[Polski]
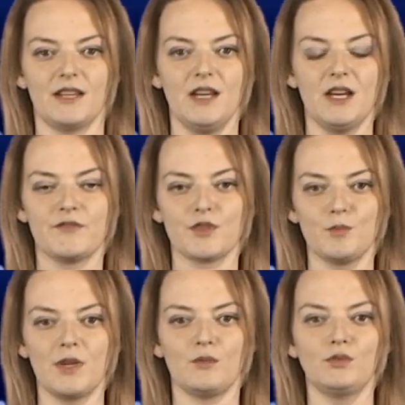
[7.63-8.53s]
W sumie
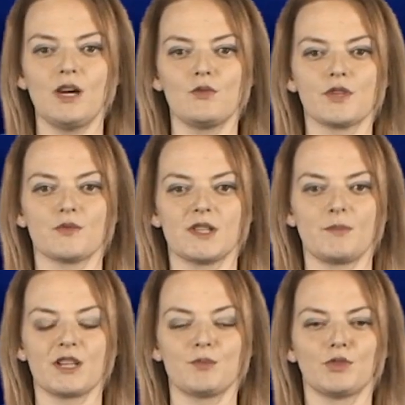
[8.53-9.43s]
udało się
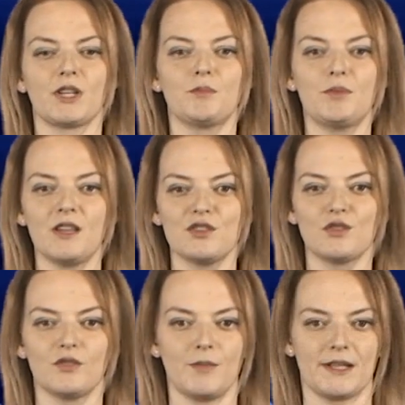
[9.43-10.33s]
zebrać ponad 5 ton
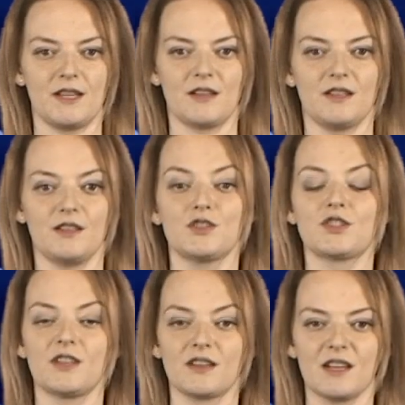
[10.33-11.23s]
baterii i
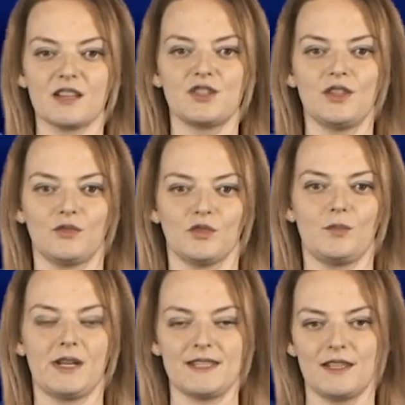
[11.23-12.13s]
14 ton
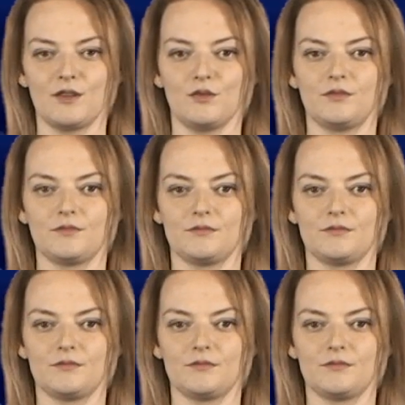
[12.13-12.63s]
plastiku.